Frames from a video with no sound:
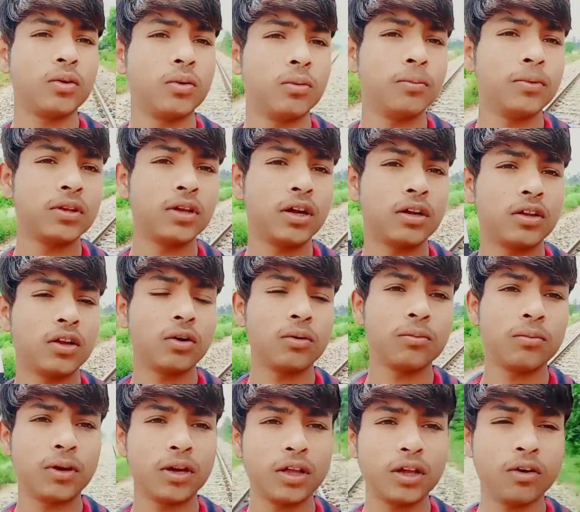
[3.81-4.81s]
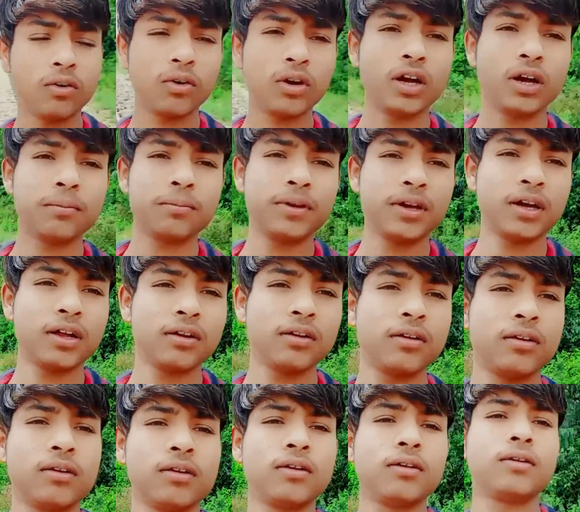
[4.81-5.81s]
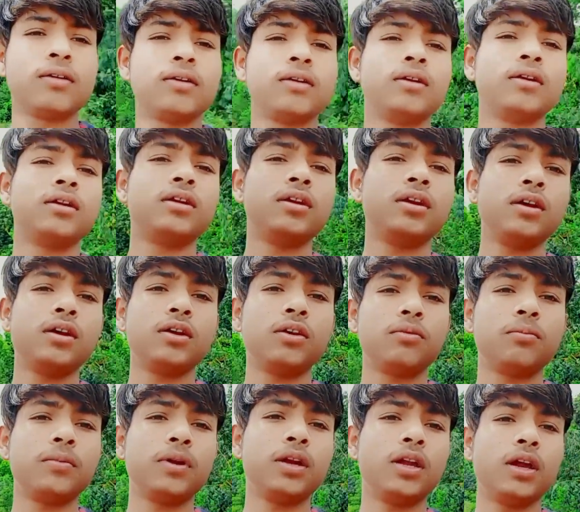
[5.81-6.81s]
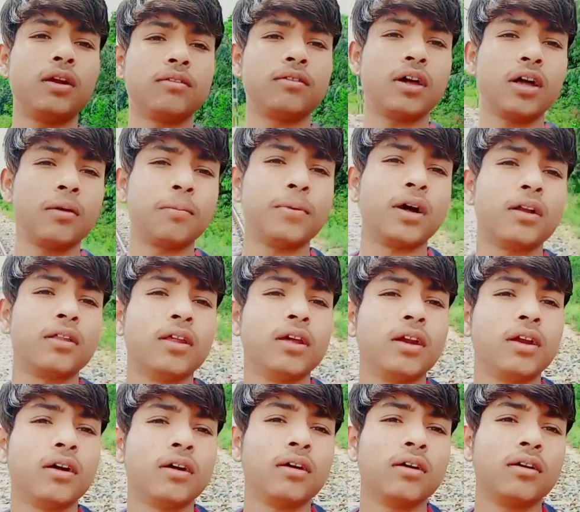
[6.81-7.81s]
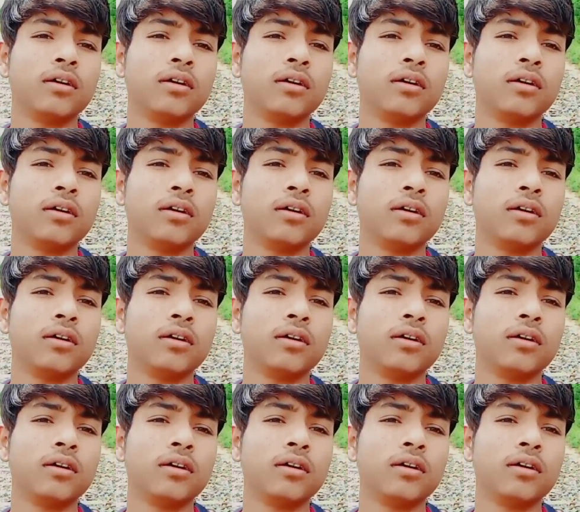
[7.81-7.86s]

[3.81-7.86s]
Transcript: उम्मीद करता हूँ बढ़िया हो गया आप यार ये इसमें ढेर सारा प्यार देना